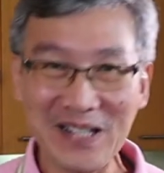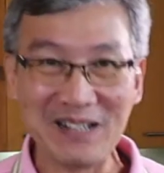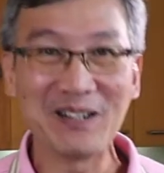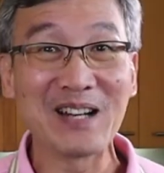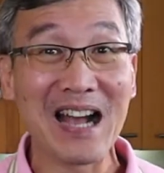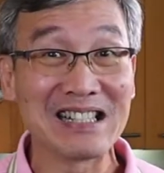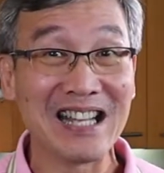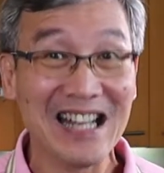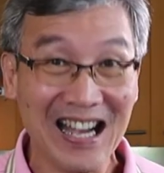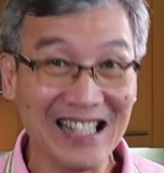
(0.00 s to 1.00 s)
กลิ่นค่อนข้าง
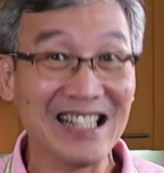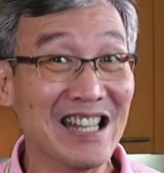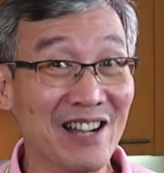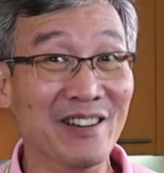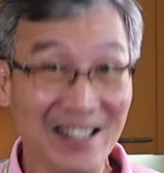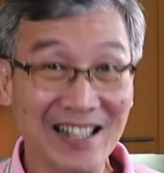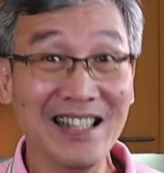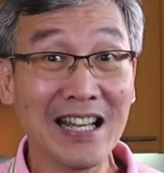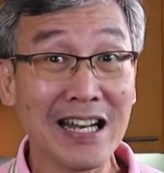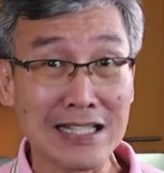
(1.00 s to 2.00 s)
ใช้ได้เลยทีเดียว
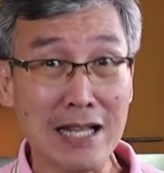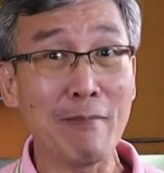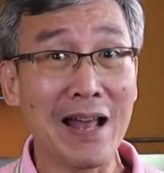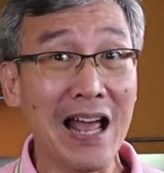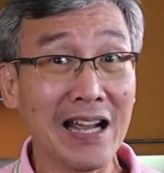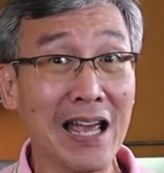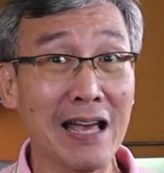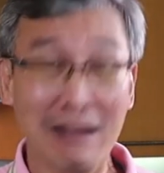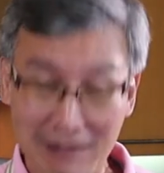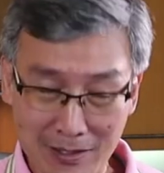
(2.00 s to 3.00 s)
นี่ขนาดใส่ปลาล่าแค่
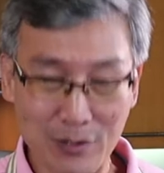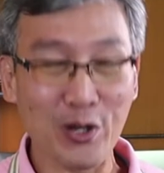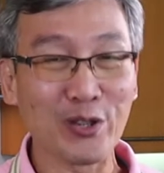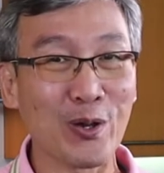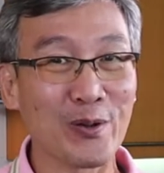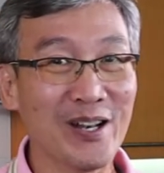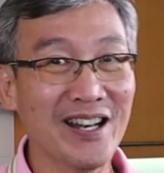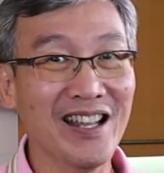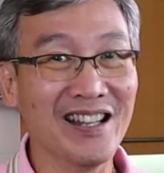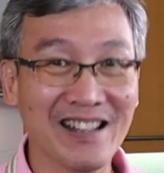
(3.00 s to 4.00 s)
1ช้อนโต๊ะเท่านั้
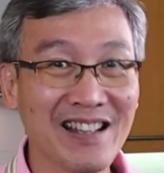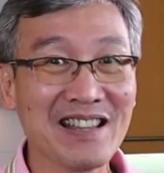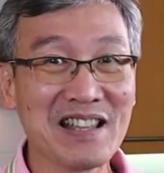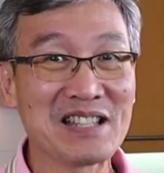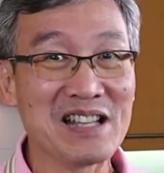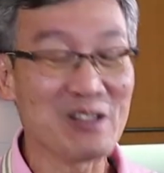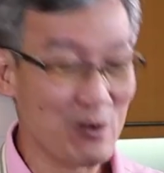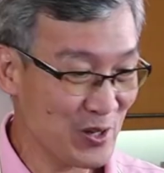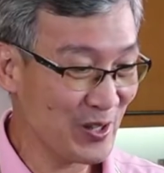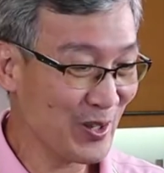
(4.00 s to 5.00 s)
นเองถ้าใส่
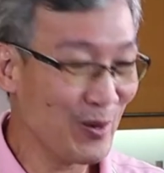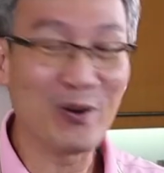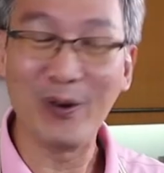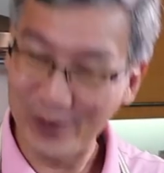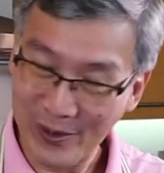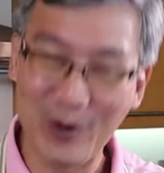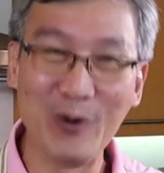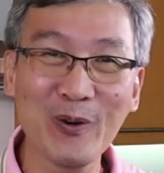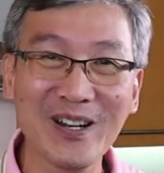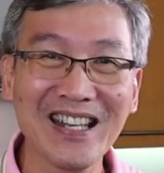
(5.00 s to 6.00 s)
2ช้อนโต๊ะคงค
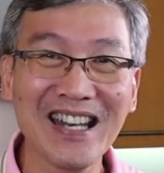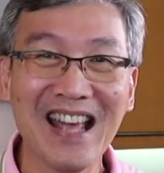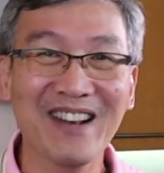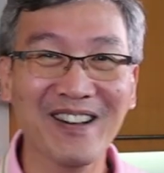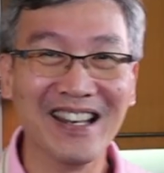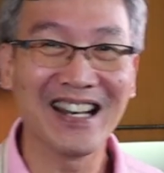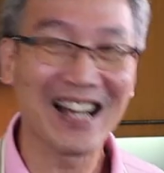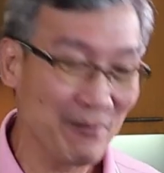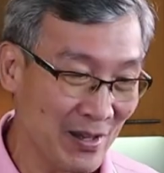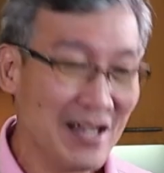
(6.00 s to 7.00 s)
ลุ้มกว่านี้แน่นอนเลยนะ
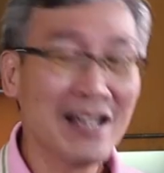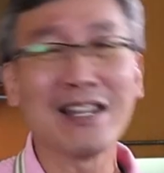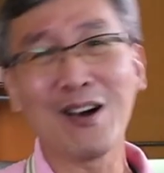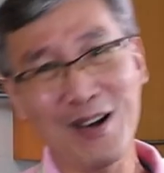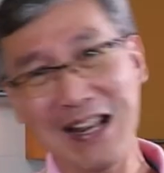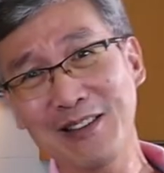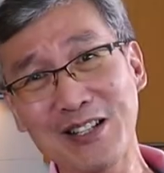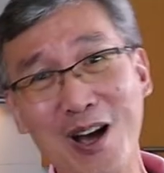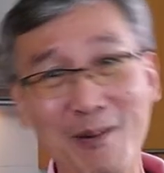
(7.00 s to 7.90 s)
ครับแต่ก็แล้วแต่ช